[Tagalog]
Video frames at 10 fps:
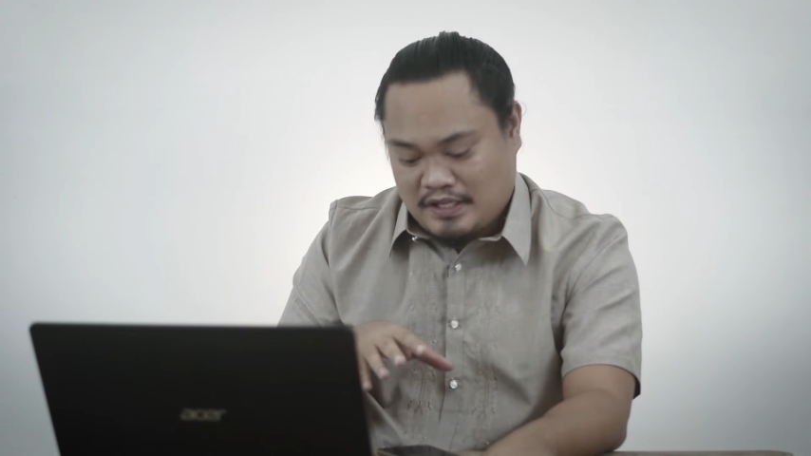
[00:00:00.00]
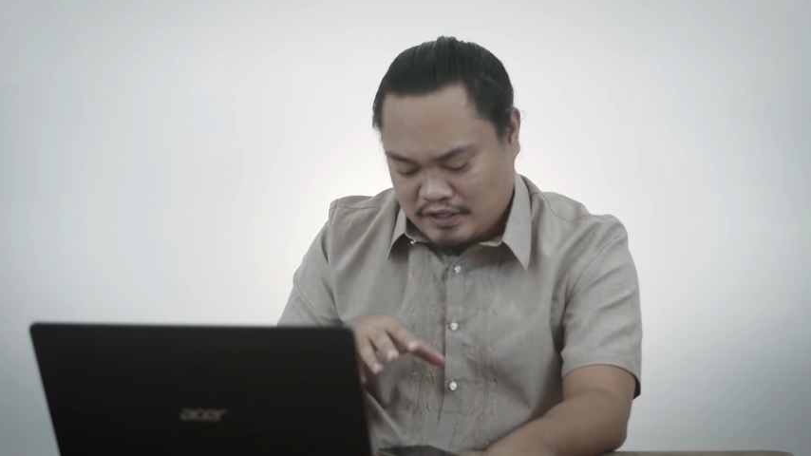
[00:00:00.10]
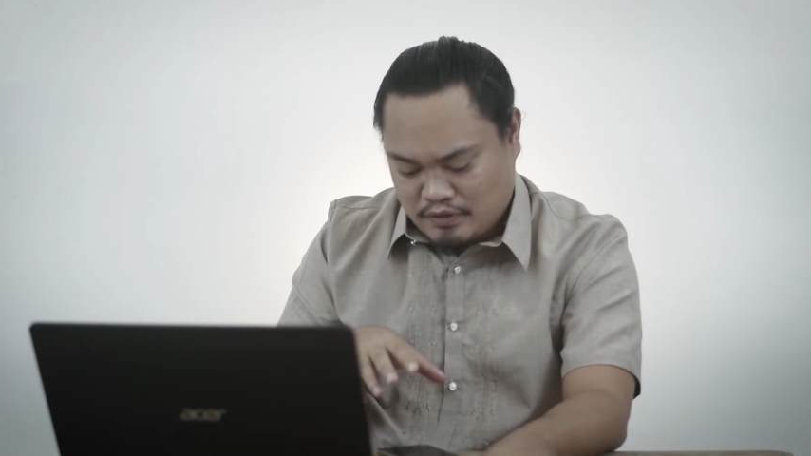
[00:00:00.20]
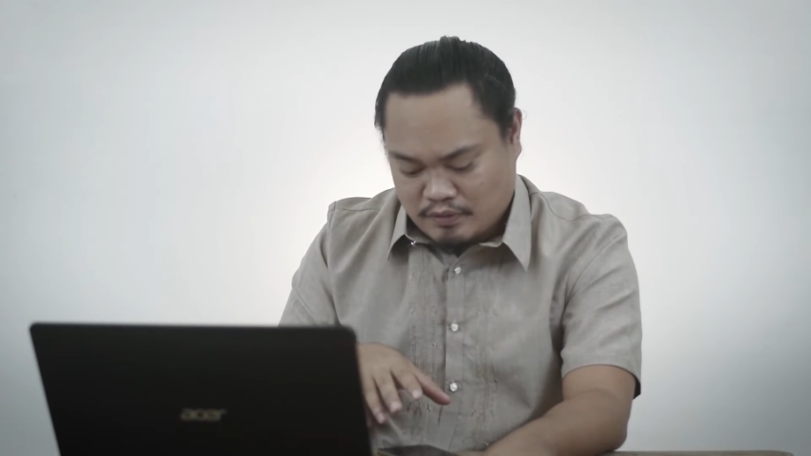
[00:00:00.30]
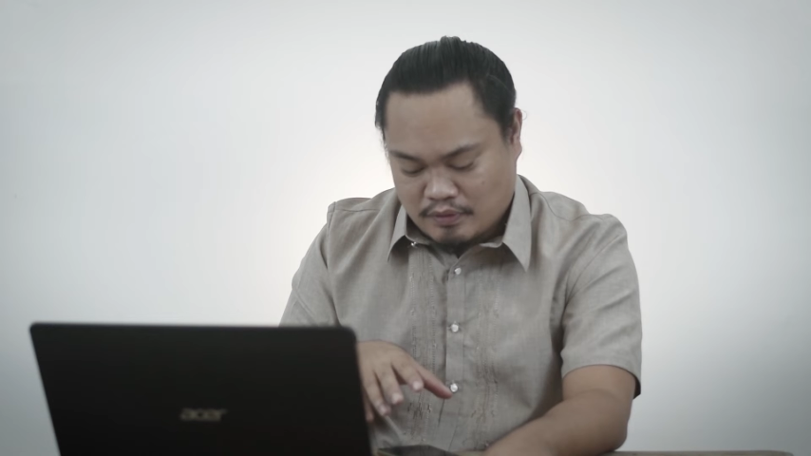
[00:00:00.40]

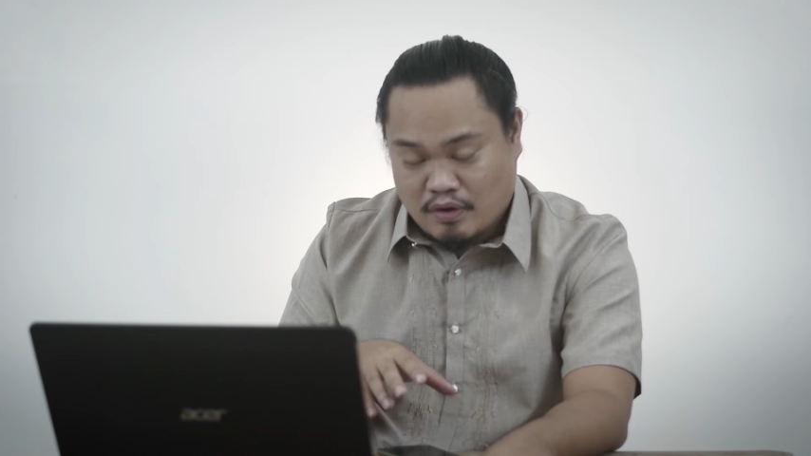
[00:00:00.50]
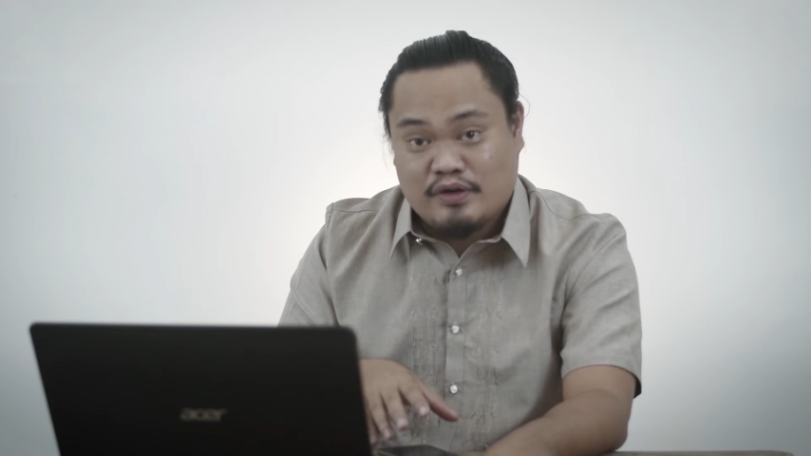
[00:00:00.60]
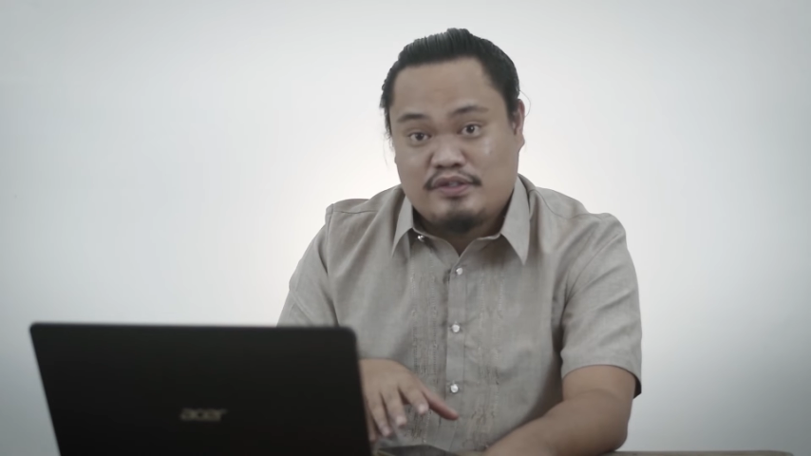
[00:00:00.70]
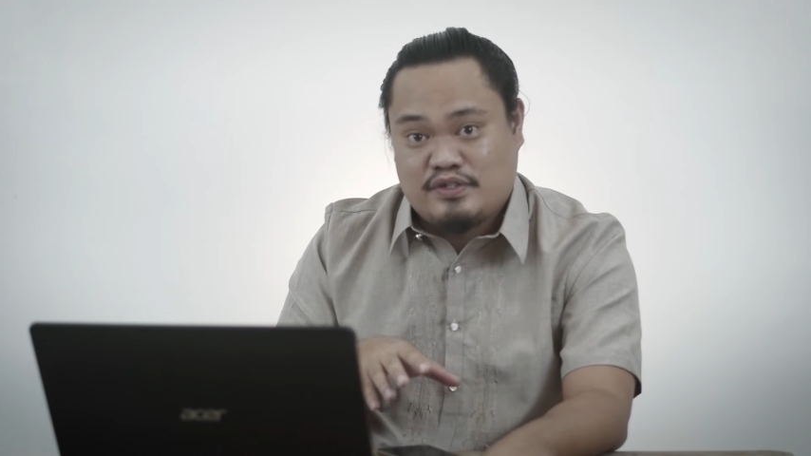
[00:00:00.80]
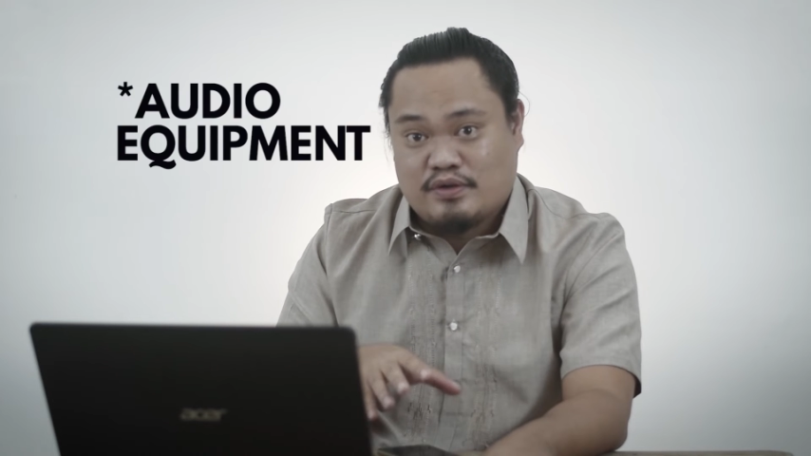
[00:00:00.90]
inyong
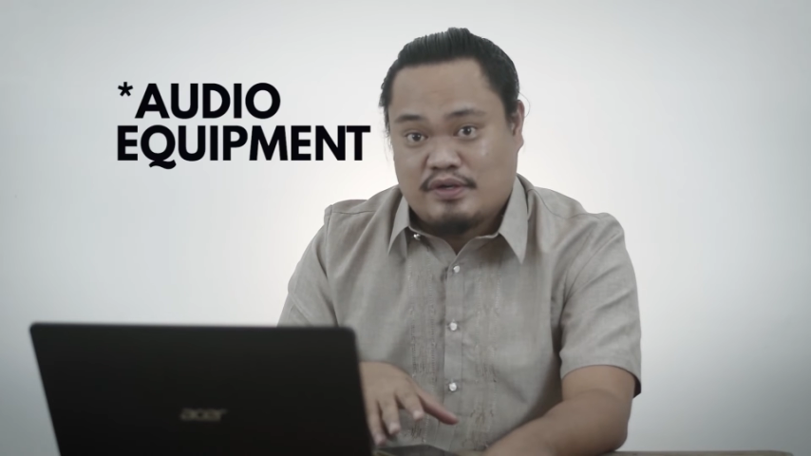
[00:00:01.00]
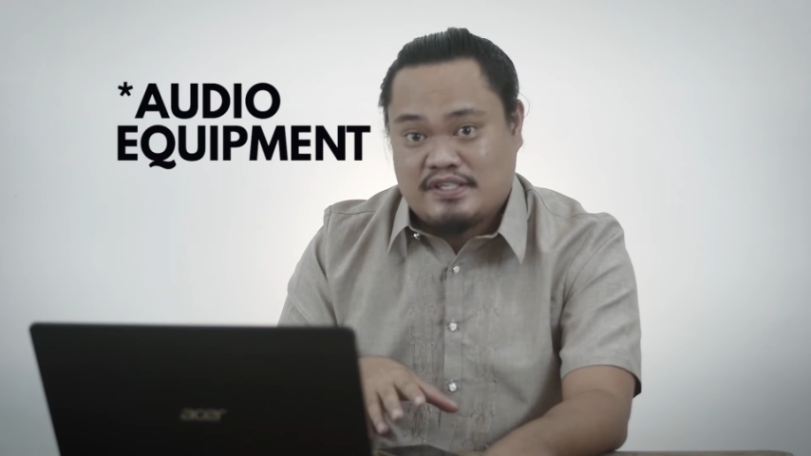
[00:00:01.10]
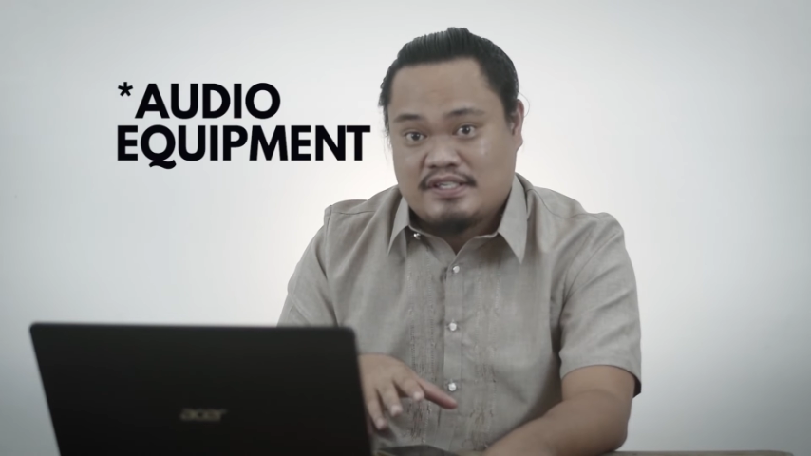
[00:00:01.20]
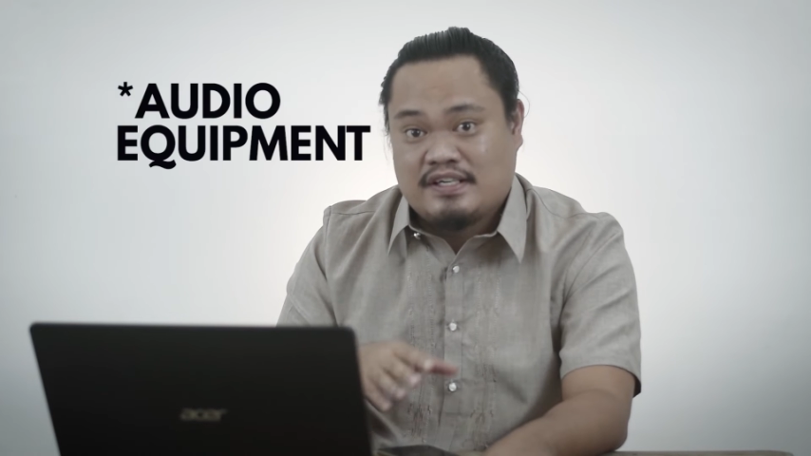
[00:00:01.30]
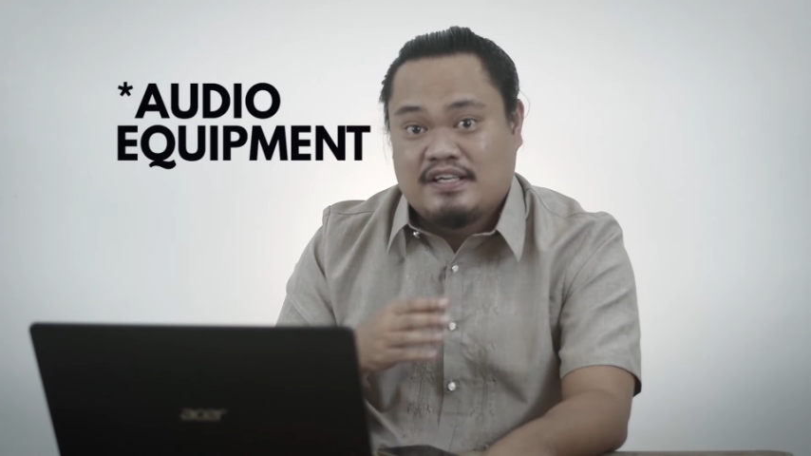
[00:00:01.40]
audio
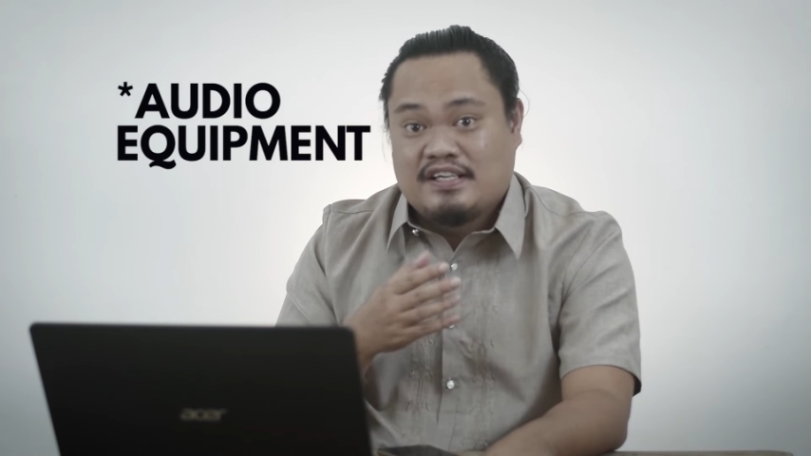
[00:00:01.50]
source